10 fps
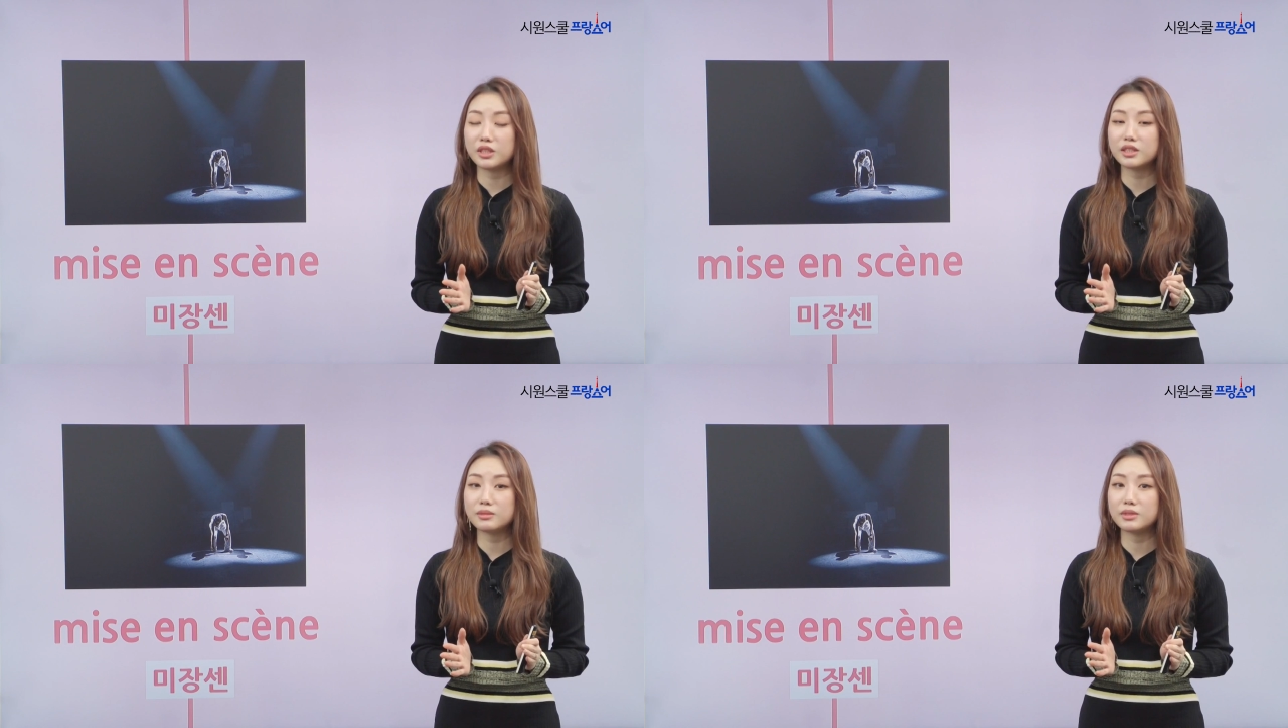
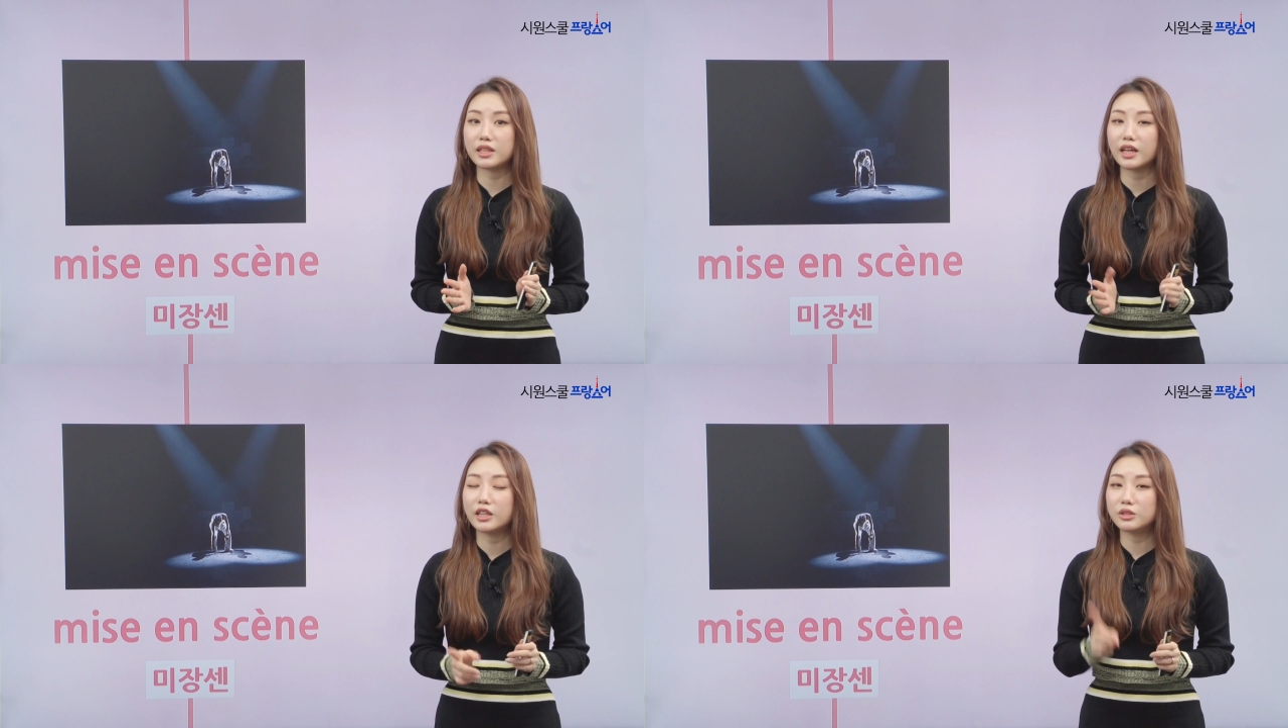
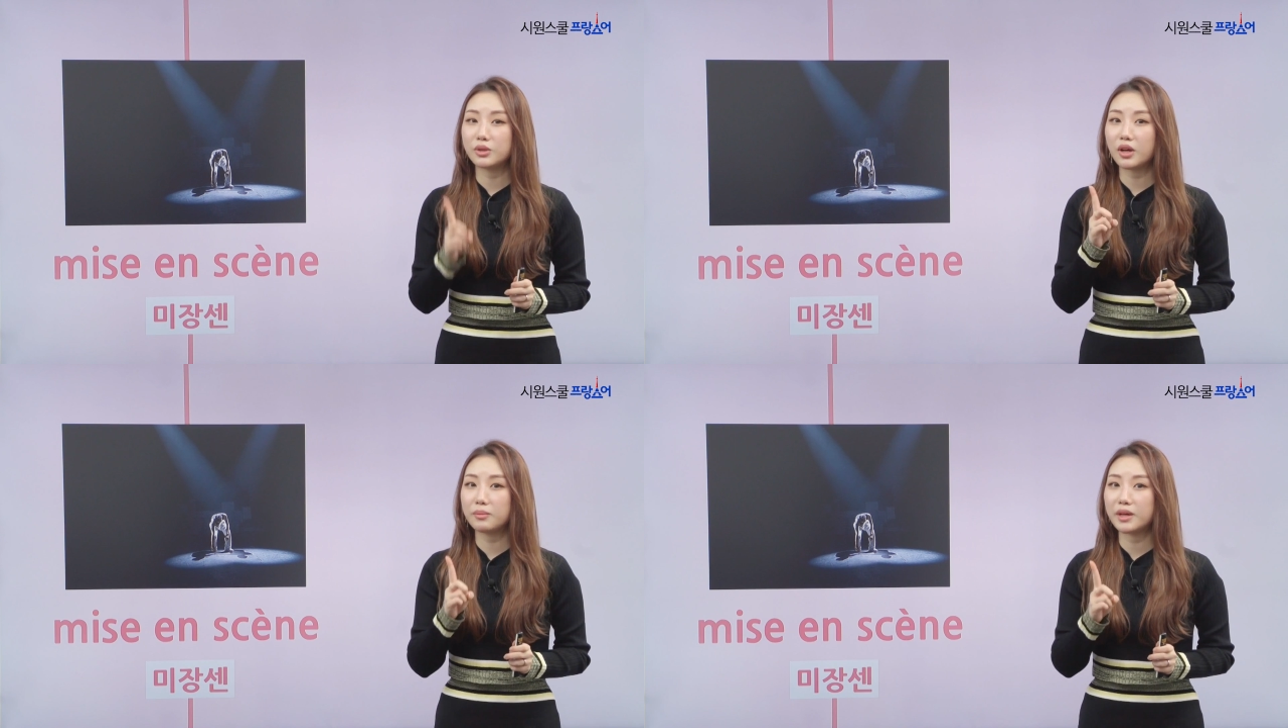있습니다.
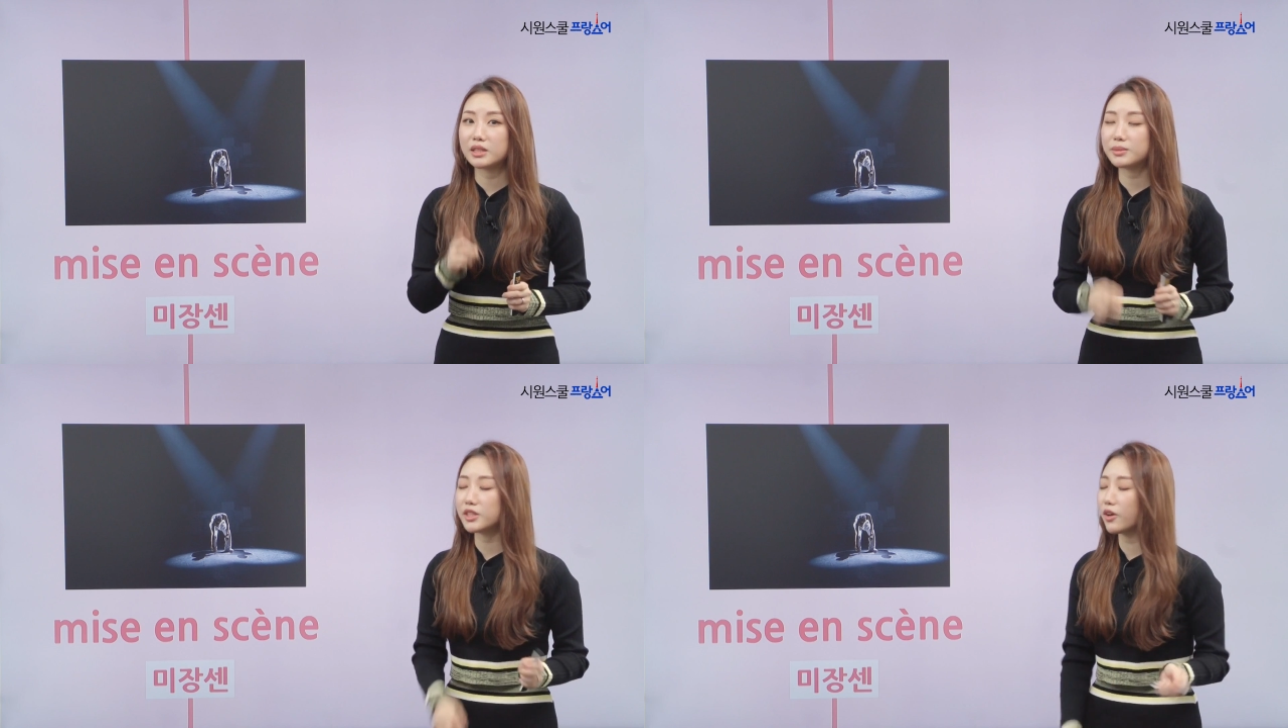정확한
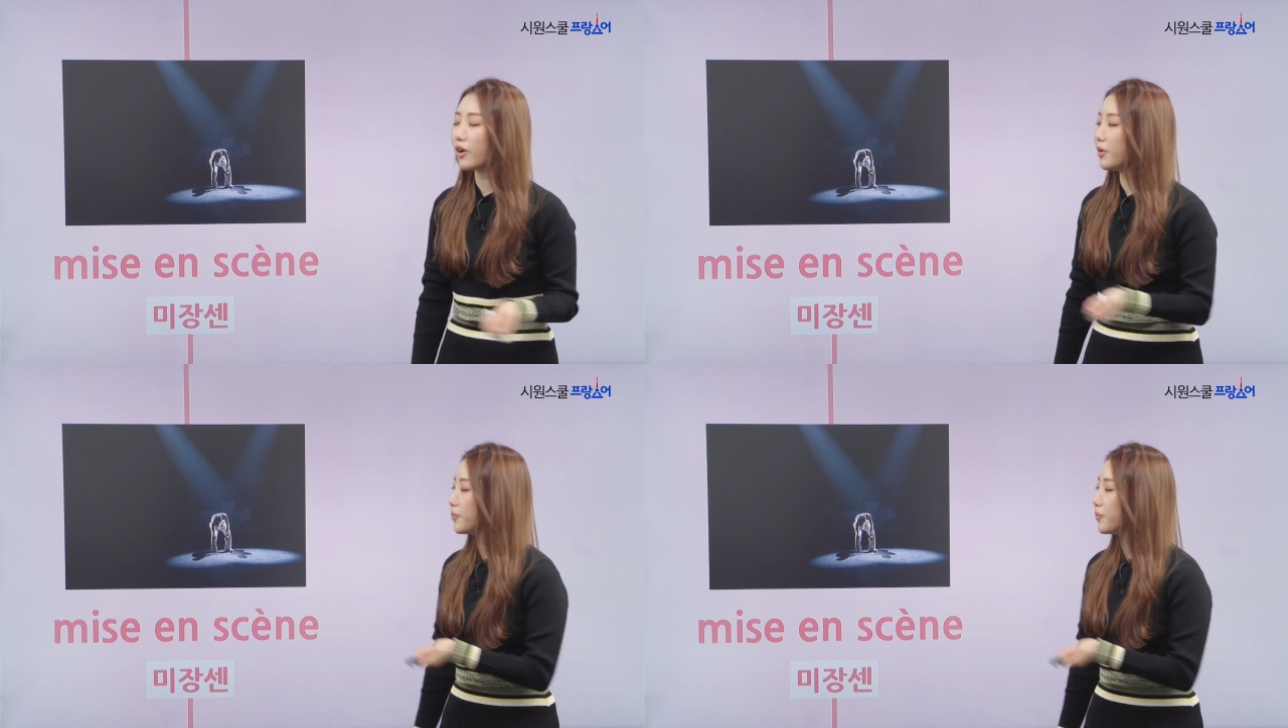발음은요.